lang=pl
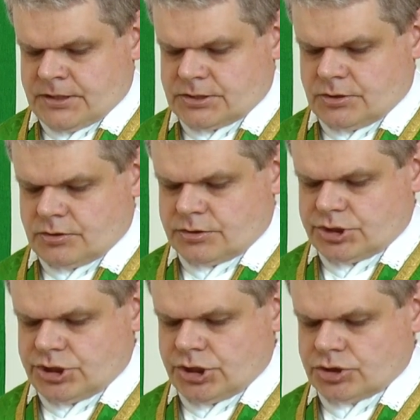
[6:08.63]
Są to
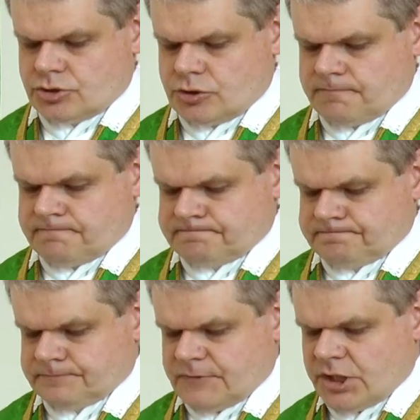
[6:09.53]
ci, co
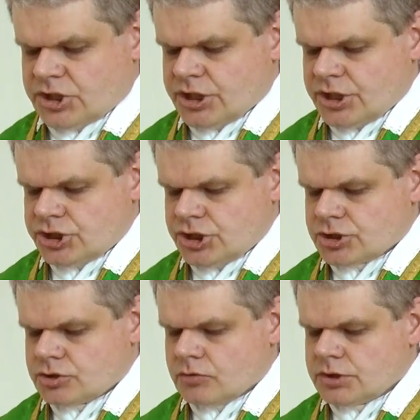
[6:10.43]

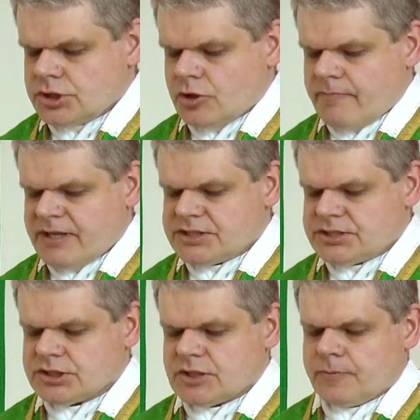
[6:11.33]
najczęściej są
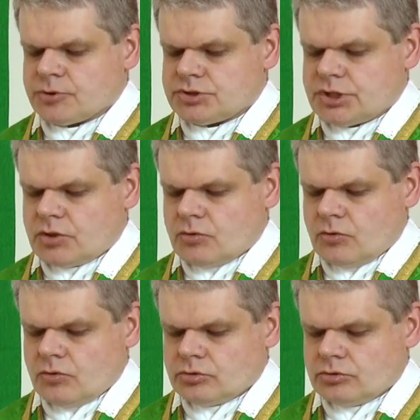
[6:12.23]
nieobecni na
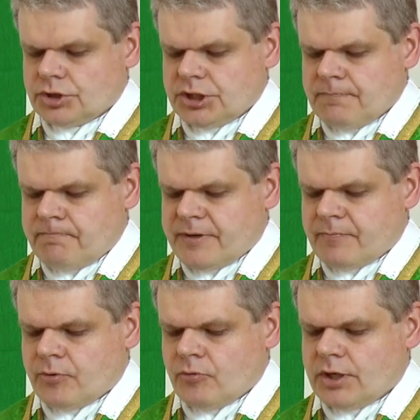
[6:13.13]
posterunku, który im
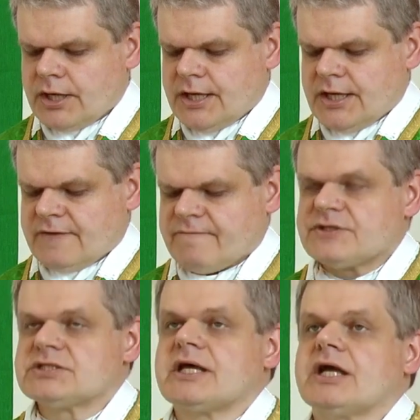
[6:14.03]
Pan Bóg
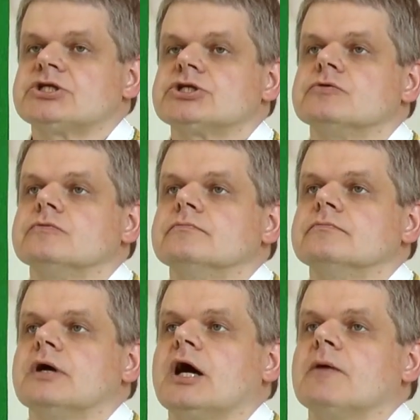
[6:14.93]
wyznaczył –
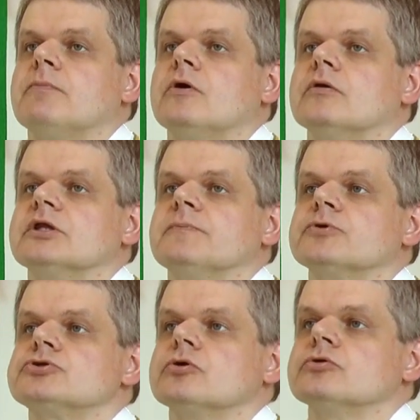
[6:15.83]
Albo na
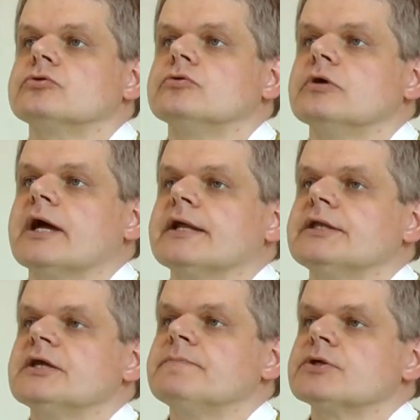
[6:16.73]
początku
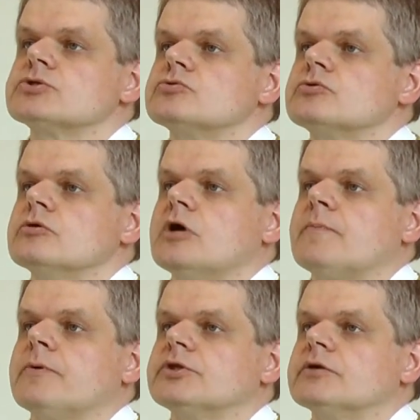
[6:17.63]
chętnie pracują, a
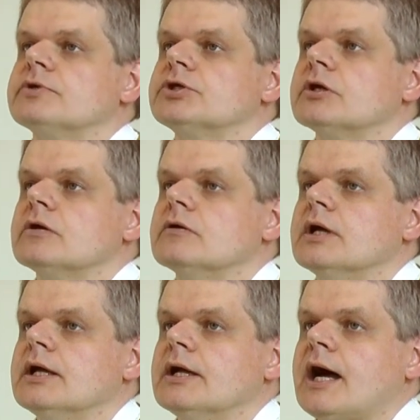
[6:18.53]
potem myślą,
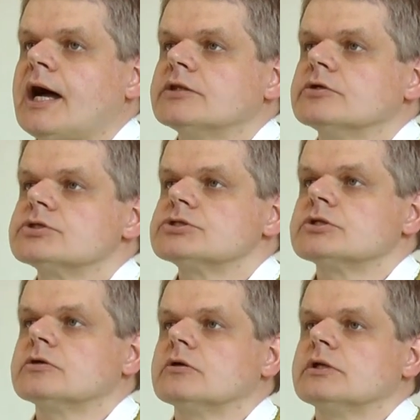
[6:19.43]
a to jest
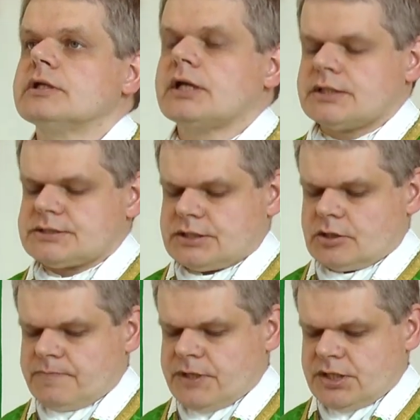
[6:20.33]
tylko na
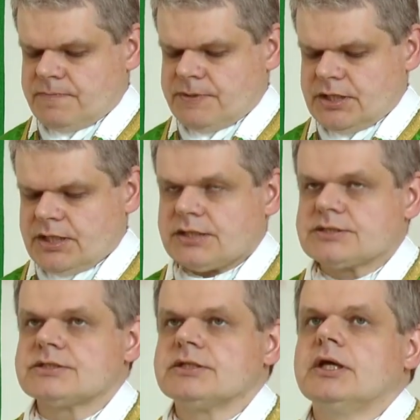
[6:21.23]
zarobienie
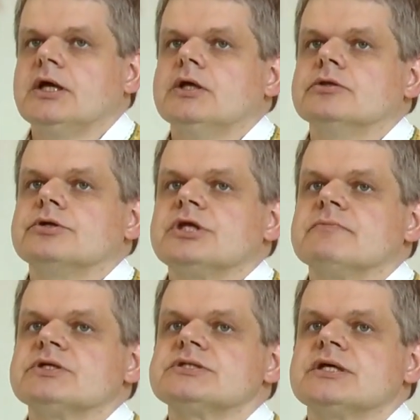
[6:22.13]
pieniędzy, to nie
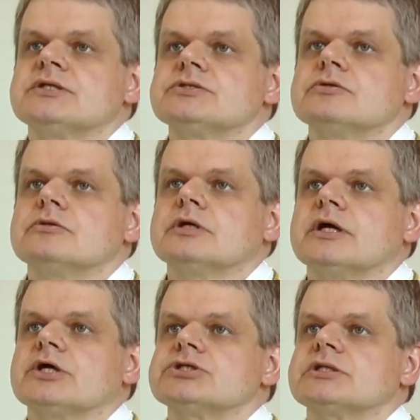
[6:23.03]
ma sensu, to
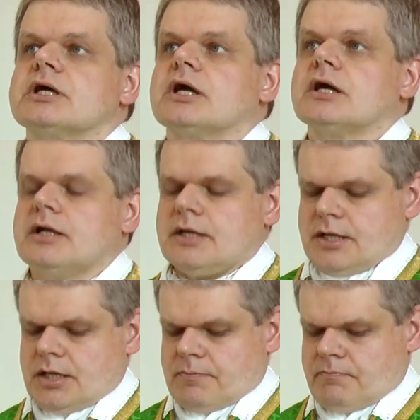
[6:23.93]
jakaś taka
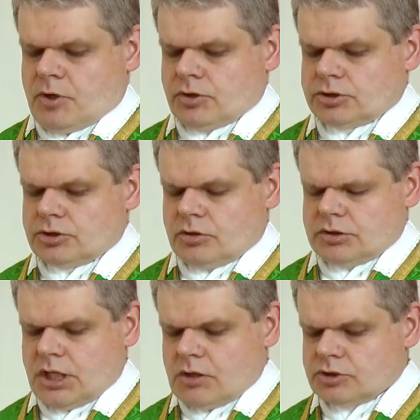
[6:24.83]

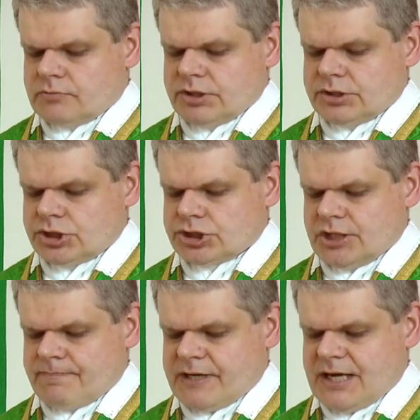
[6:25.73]
monotonna,
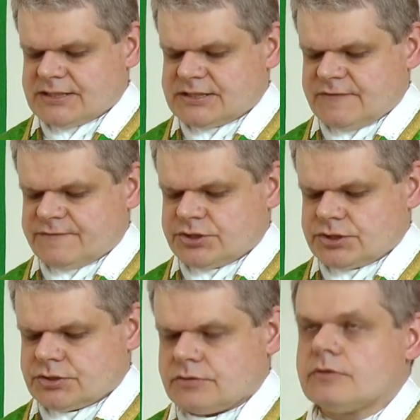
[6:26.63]
automatyczna praca,
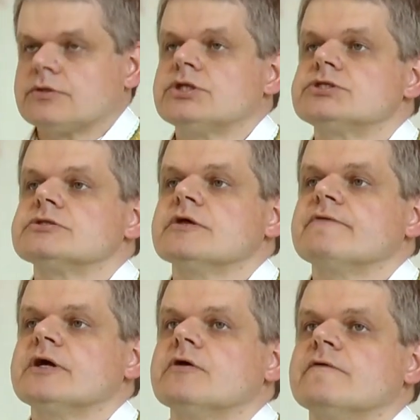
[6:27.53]
wszystko nic
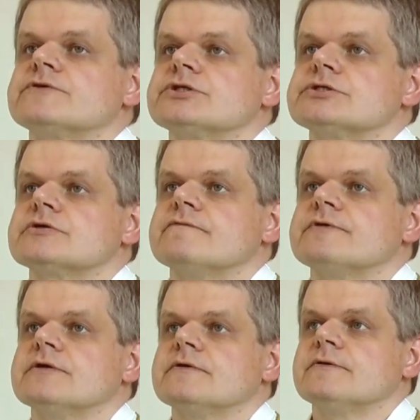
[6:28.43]
nowego, wszystko
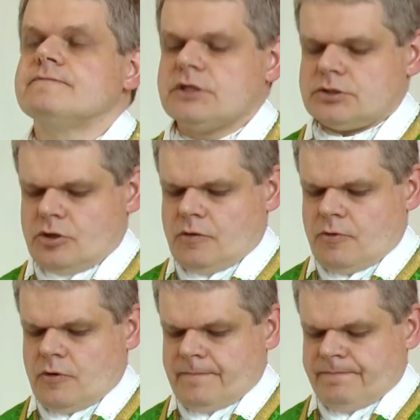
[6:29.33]
wi
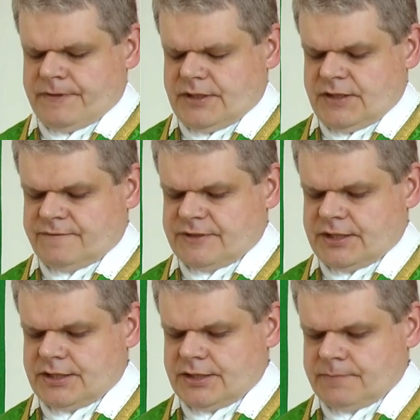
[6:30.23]
wiadomo i
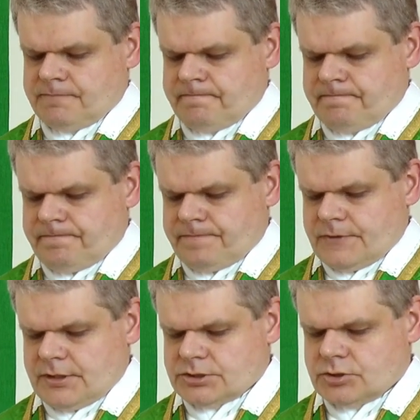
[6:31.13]
wtedy
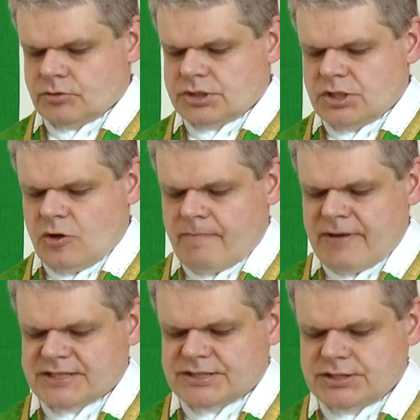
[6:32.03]
są
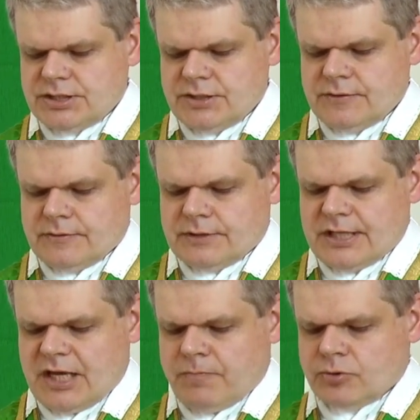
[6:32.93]
nieobecni
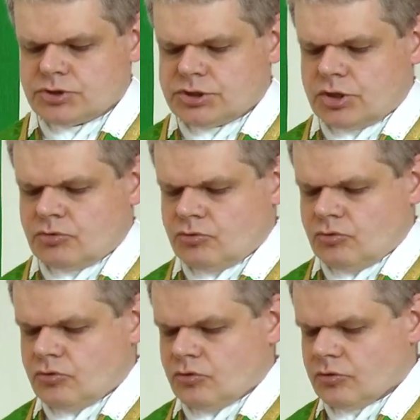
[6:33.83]
na
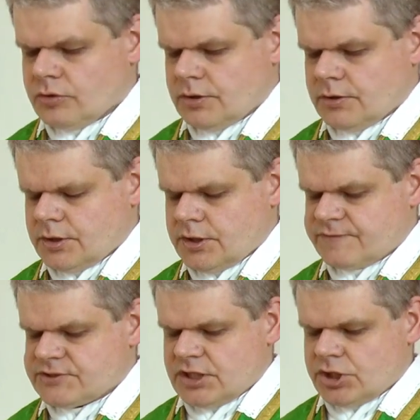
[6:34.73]
posterunku e,
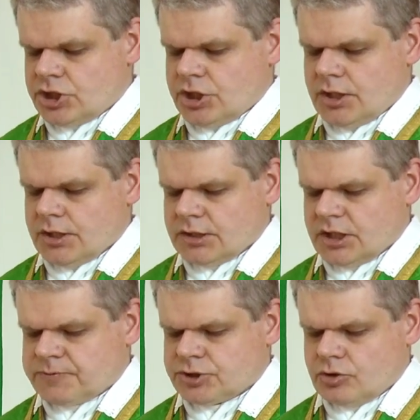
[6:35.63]
w sensie
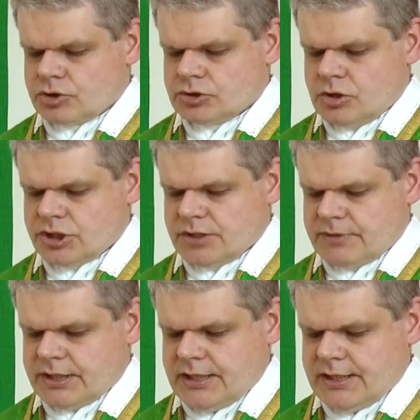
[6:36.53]
nadprzyrodzonym,
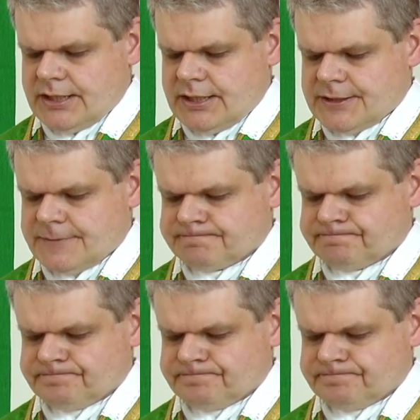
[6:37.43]
religijnym.